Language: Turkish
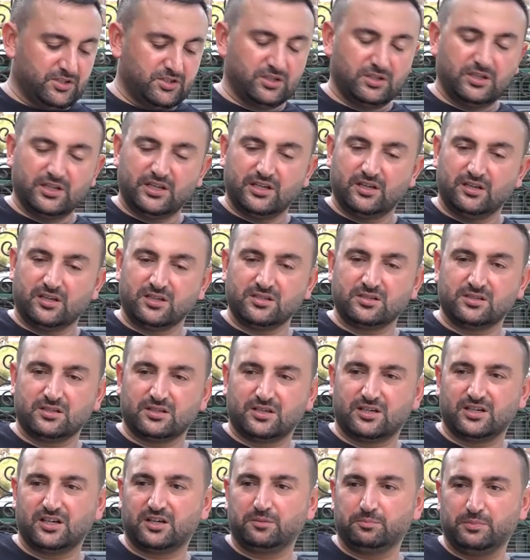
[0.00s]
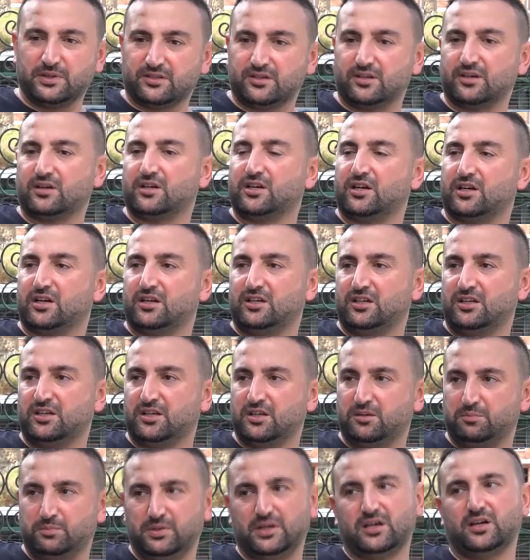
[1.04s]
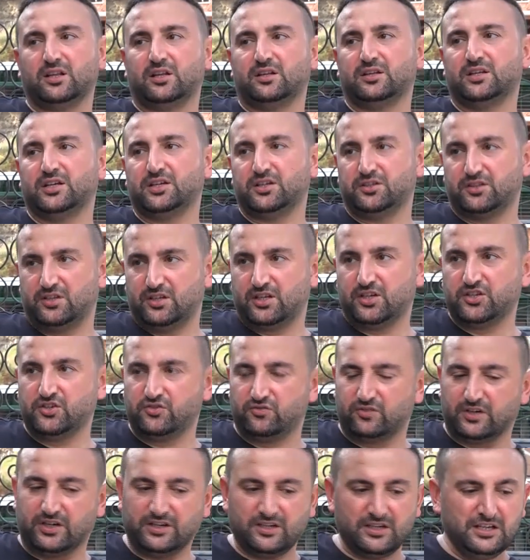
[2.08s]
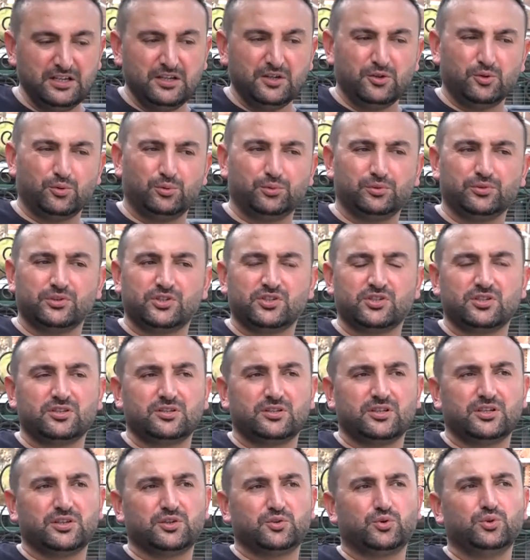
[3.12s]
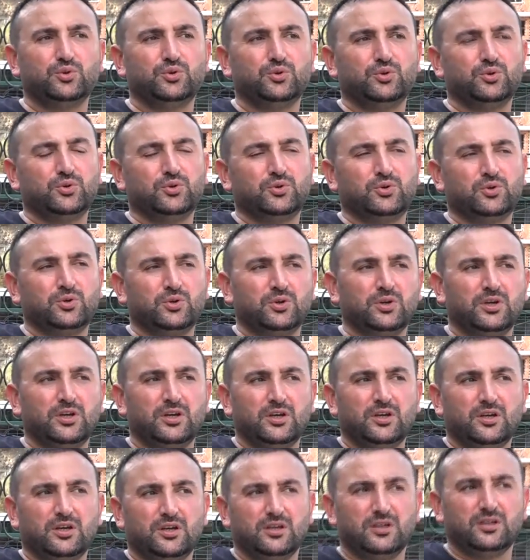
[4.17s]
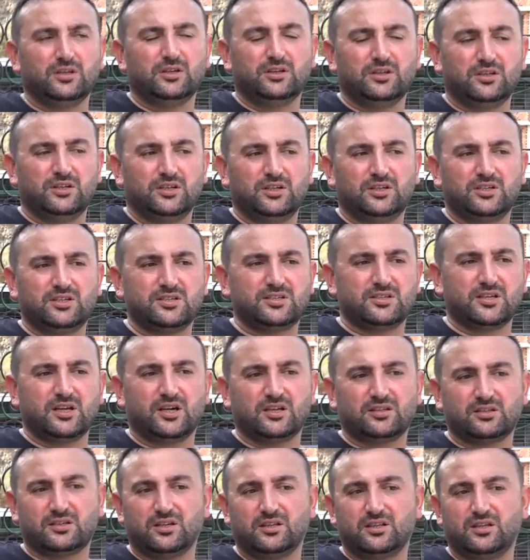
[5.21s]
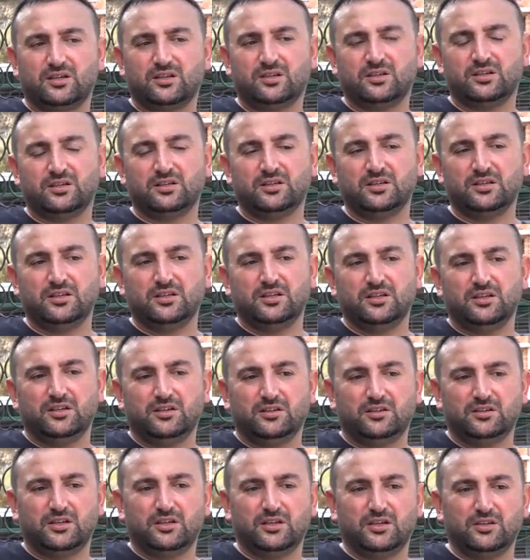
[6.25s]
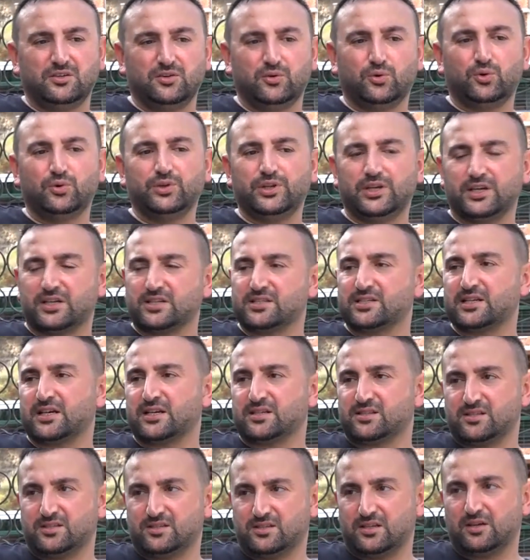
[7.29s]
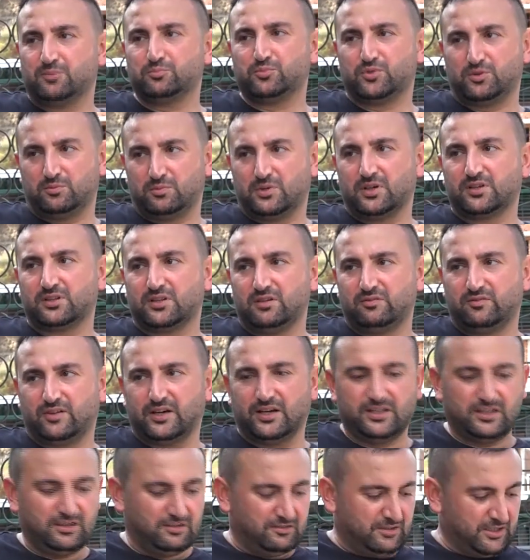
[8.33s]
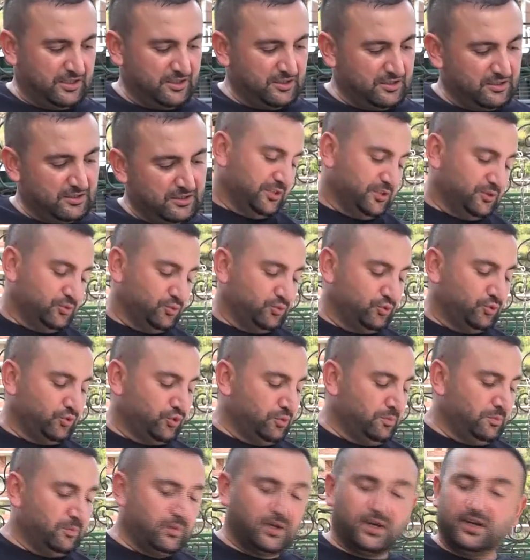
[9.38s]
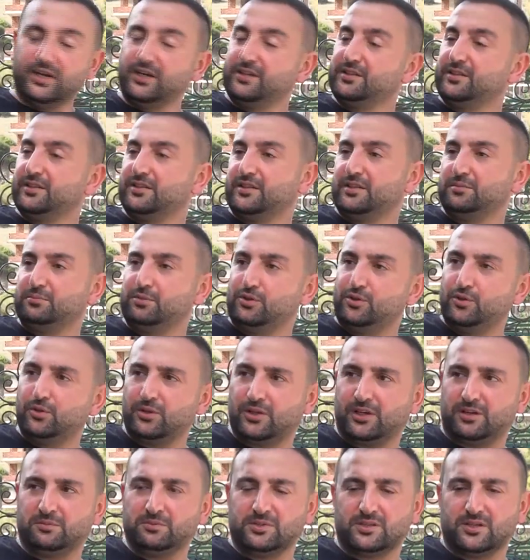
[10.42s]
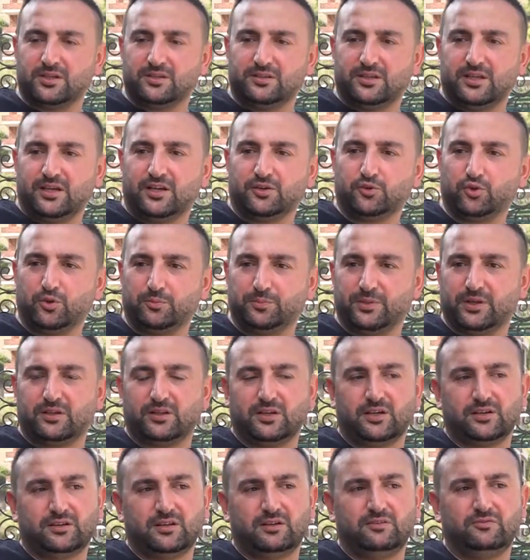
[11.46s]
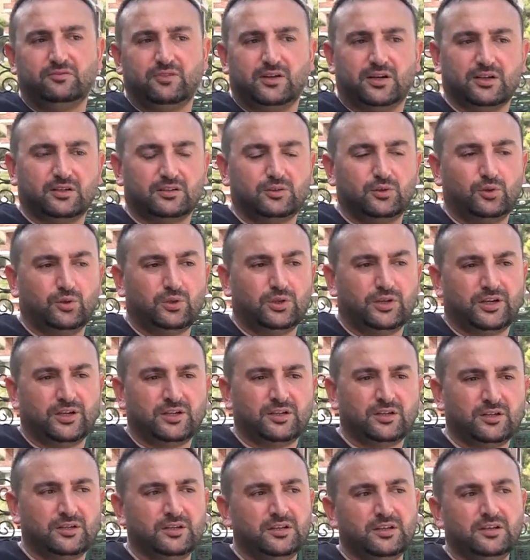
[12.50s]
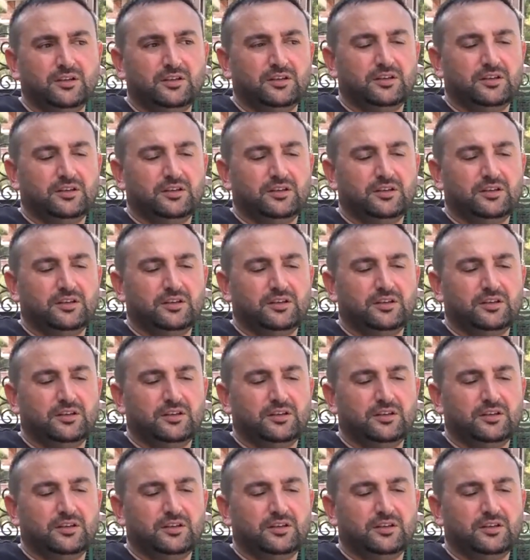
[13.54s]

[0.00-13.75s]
için en az 40 metrekarelik bir alana ihtiyaç var. Onun dışında günlük 2 e, saat kadar yoğun egzersiz yaptırmakta fayda var. Durum ayırt edebiliyorlar. Mesela diğer köpeklerden farklı olarak